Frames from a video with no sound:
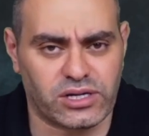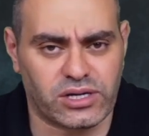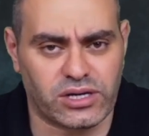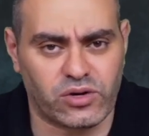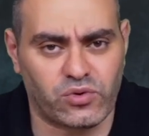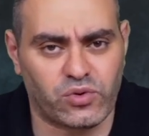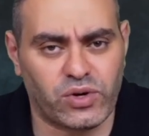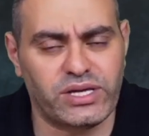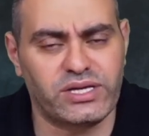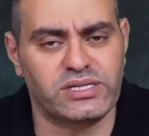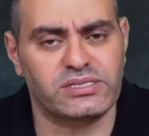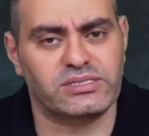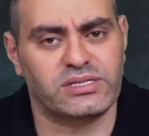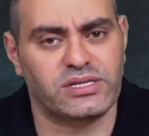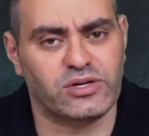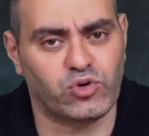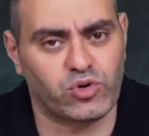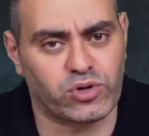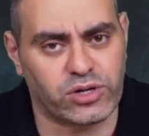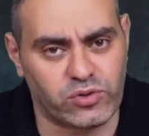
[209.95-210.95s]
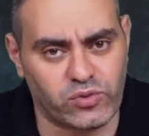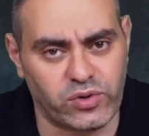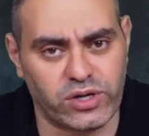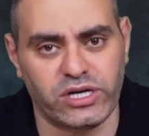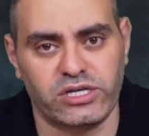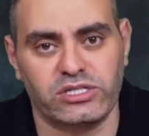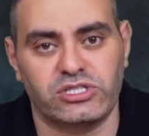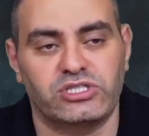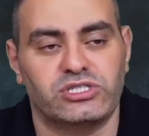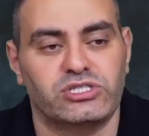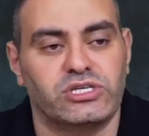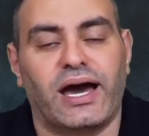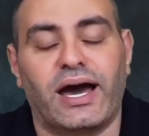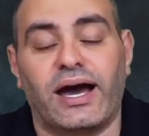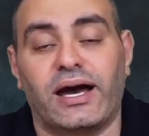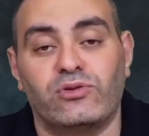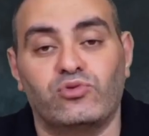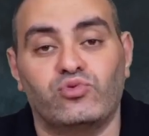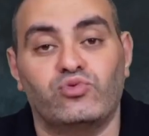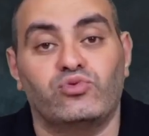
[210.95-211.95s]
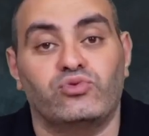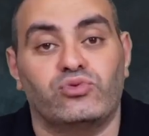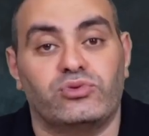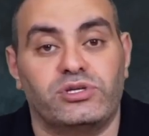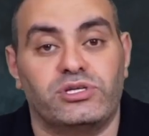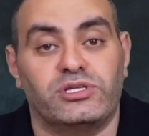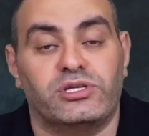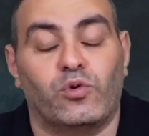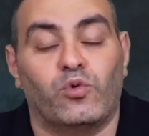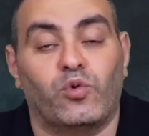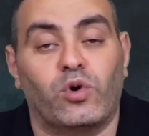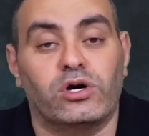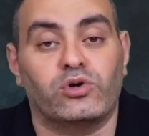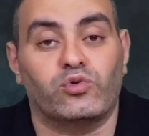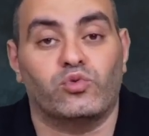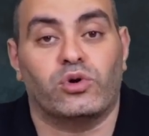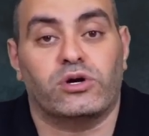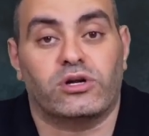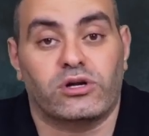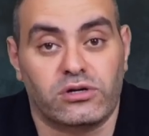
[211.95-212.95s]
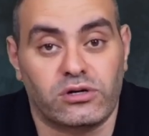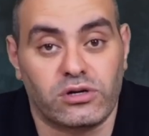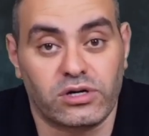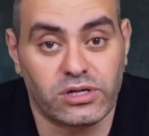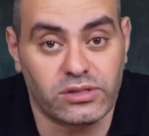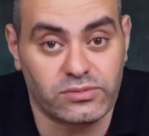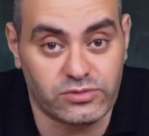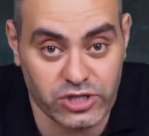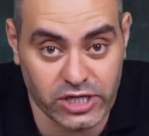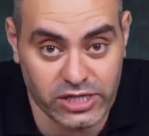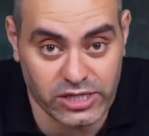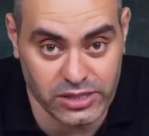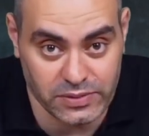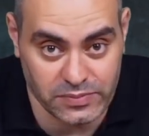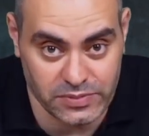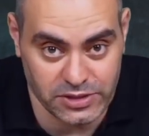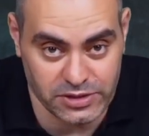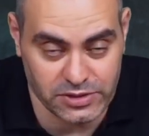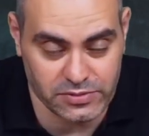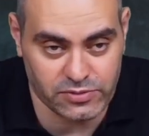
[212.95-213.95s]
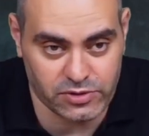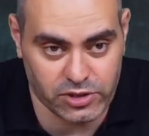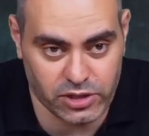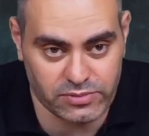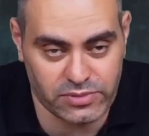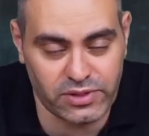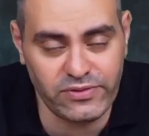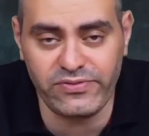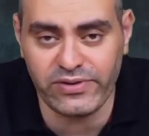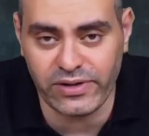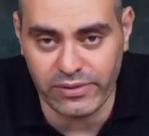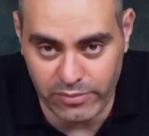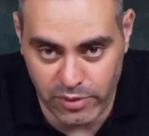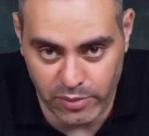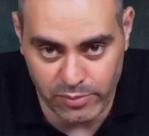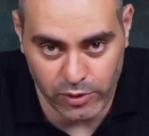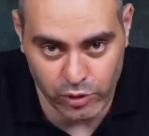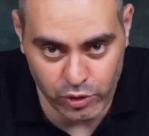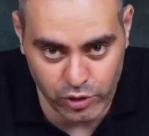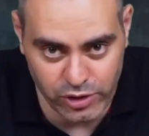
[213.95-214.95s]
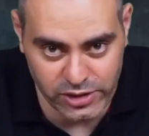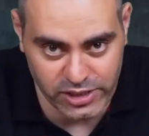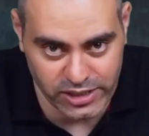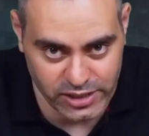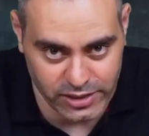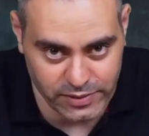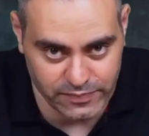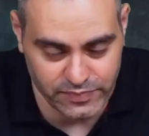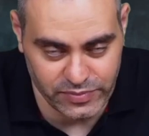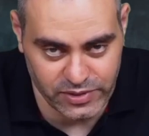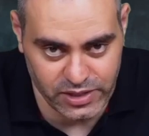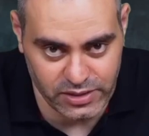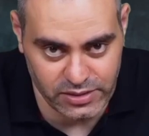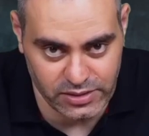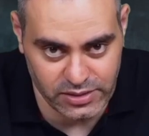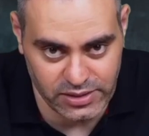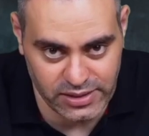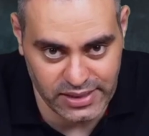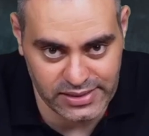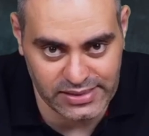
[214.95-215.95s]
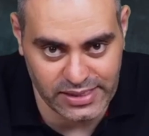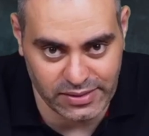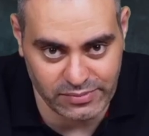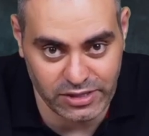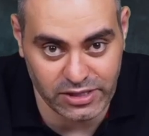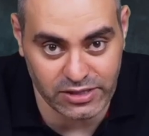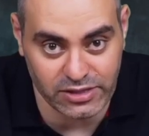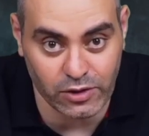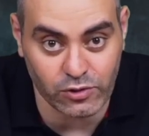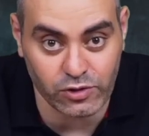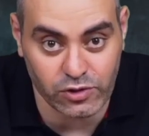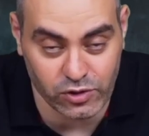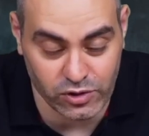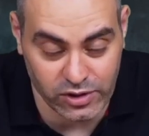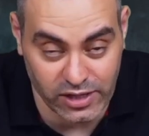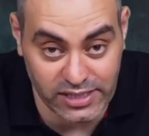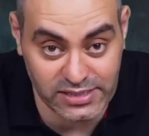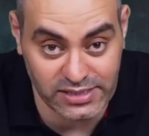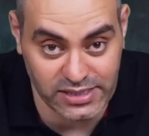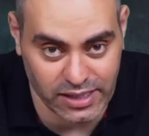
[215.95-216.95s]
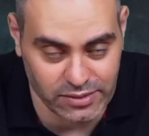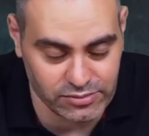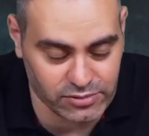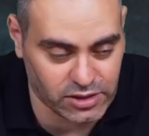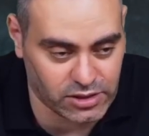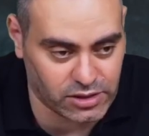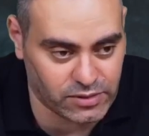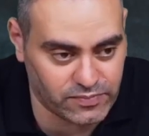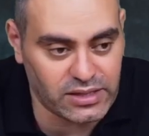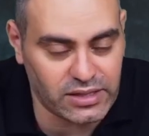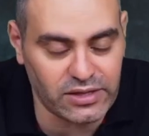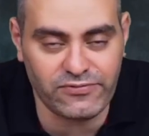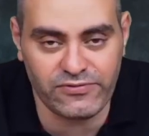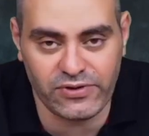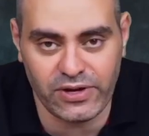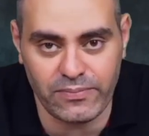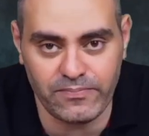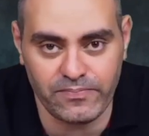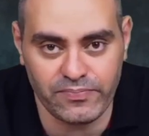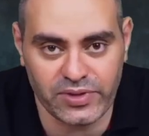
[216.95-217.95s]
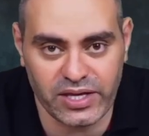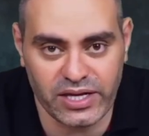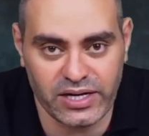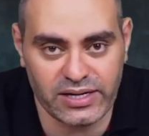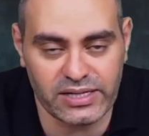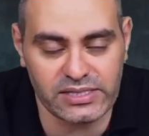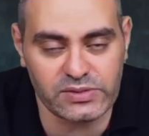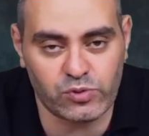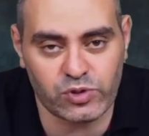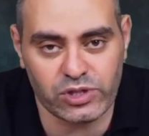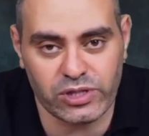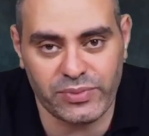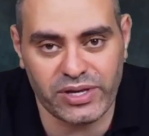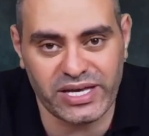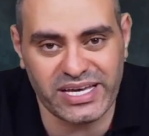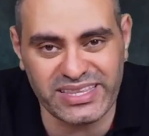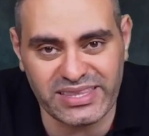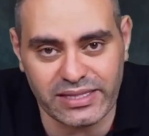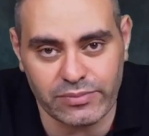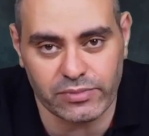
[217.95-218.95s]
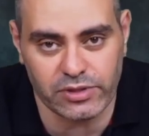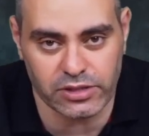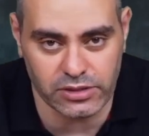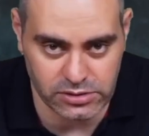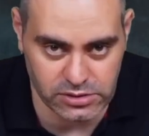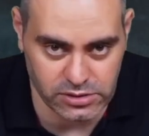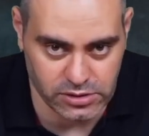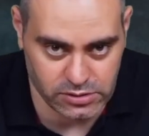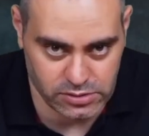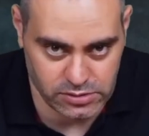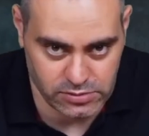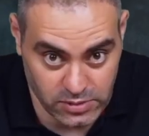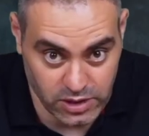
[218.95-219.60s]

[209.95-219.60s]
كان كويس تاريخه كان وحش قعدوا يدوروا ورا الراجل بشكل كبير طيب تفهم من الموضوع ده ايه ان الناس عماله تدور ورا حسن الله تفهم الناس مهتميه جدا بالاقتصاد